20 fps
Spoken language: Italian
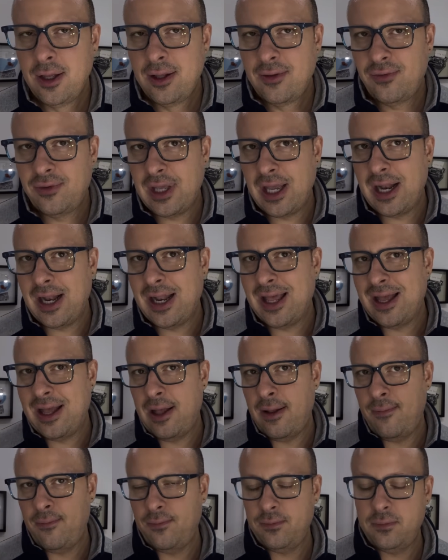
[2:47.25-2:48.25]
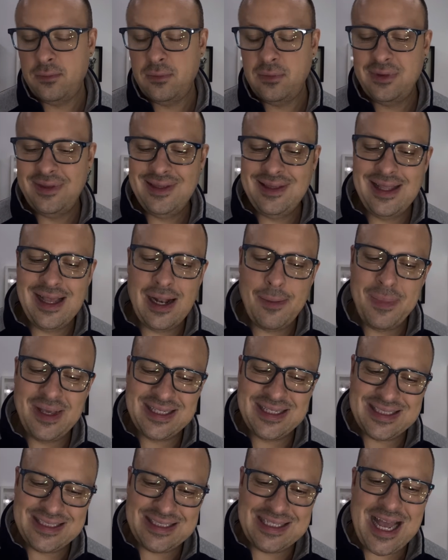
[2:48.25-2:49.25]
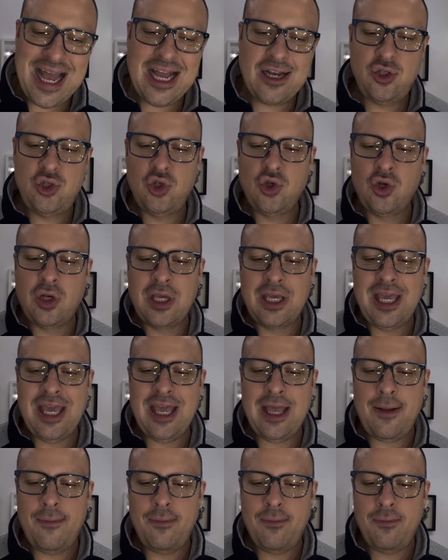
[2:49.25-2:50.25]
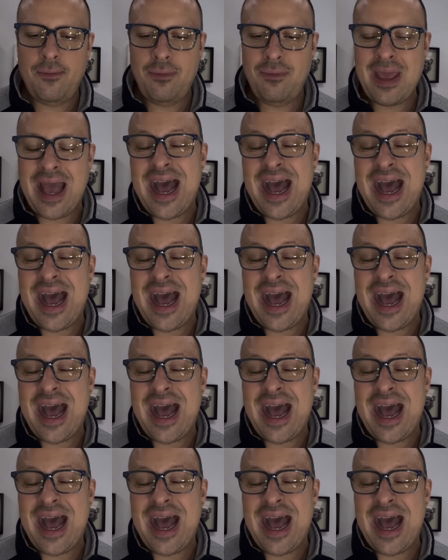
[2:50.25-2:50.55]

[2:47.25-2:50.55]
del, del messaggio che mh, mm,